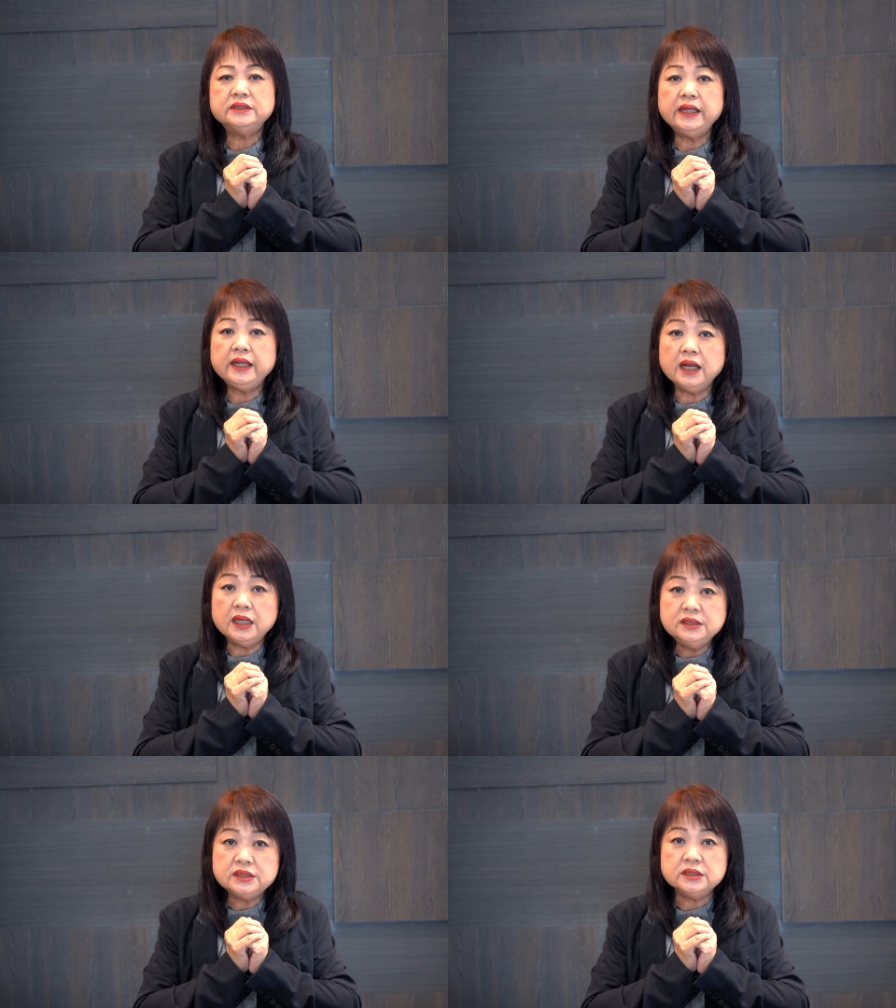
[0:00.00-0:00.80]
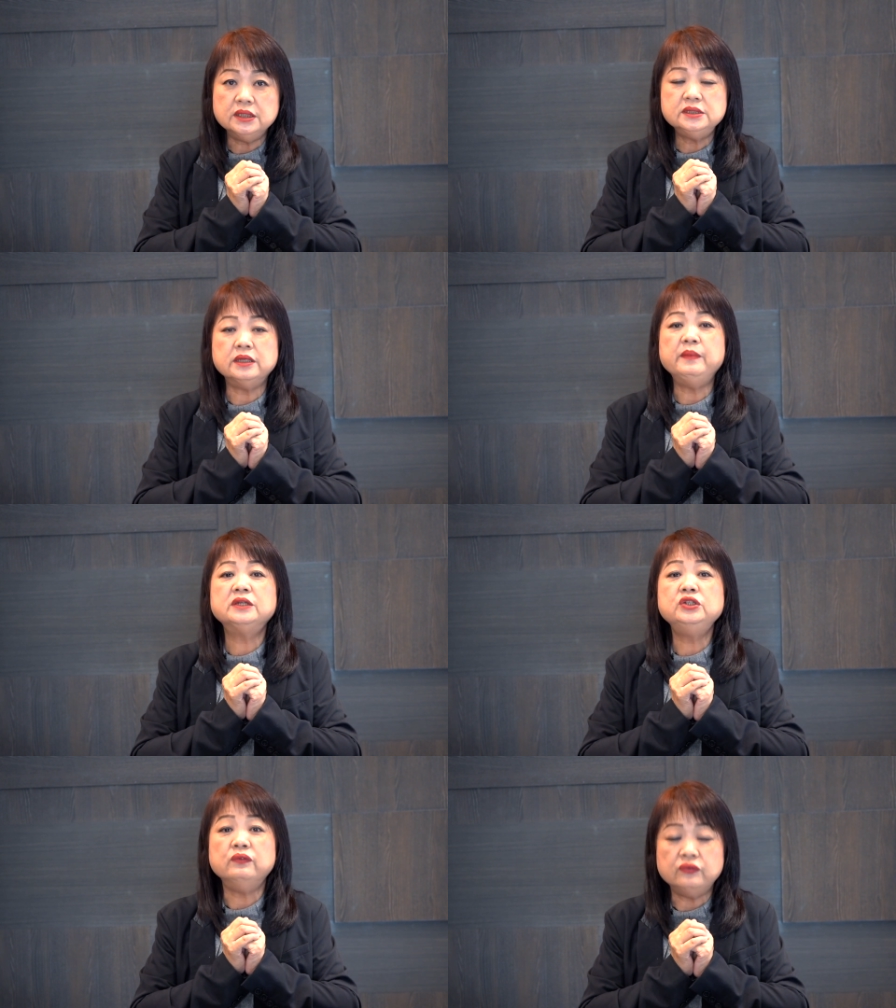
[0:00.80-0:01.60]
这一个恩赐，怎么
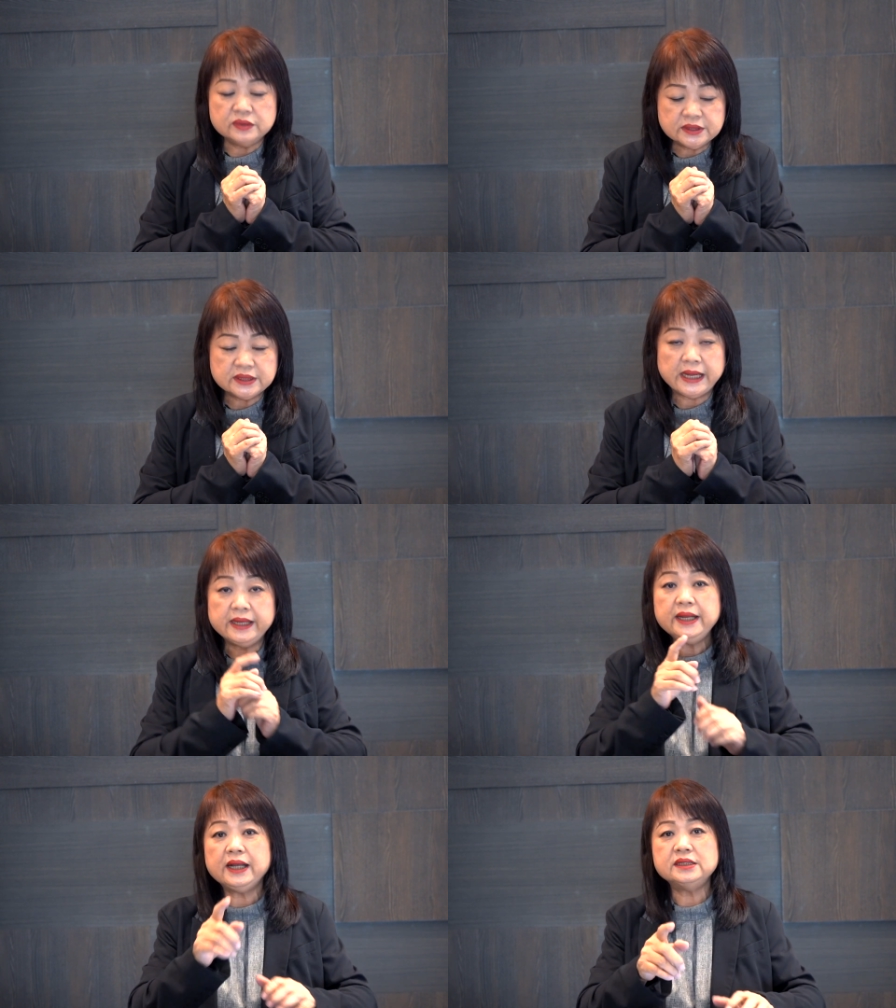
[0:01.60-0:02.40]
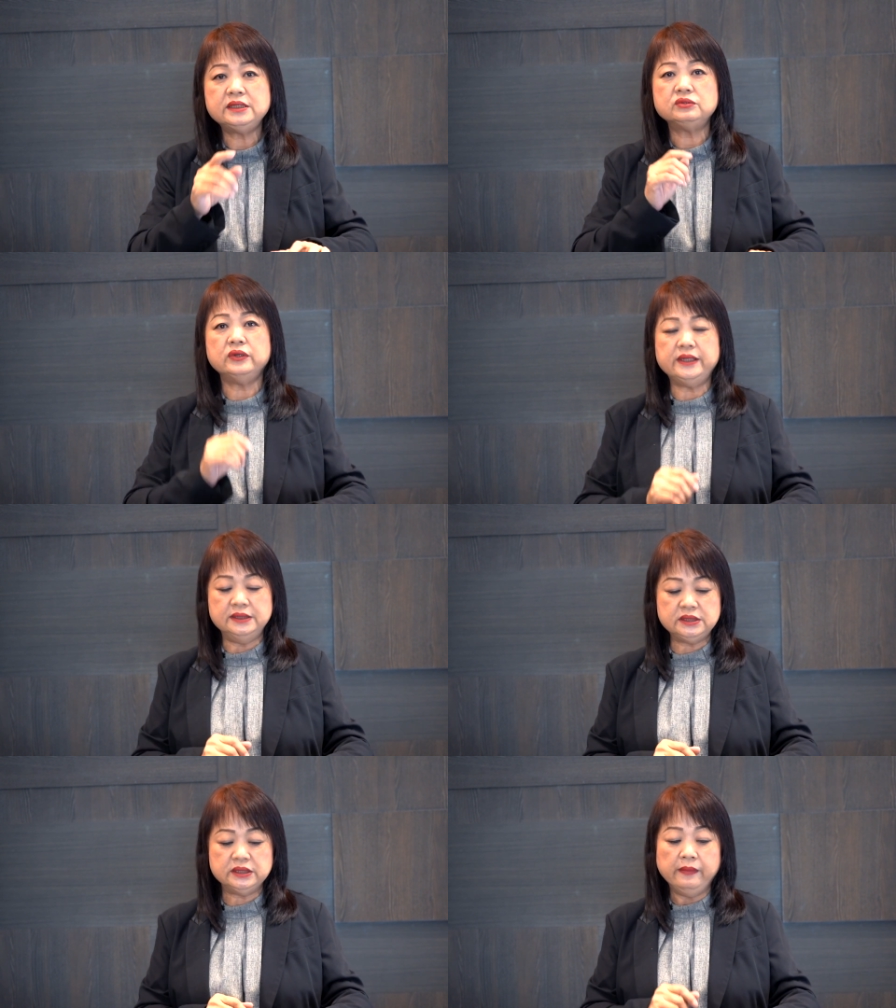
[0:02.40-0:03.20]
样去服侍他？那个叫做
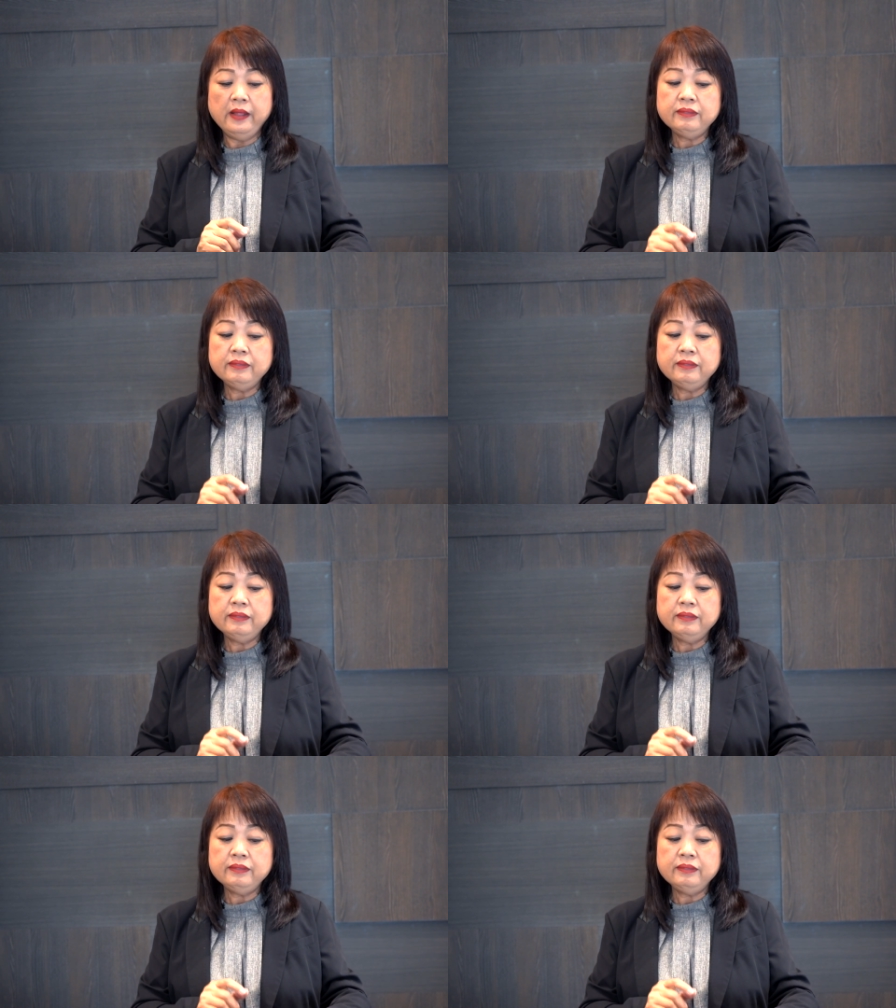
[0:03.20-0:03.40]
恩赐。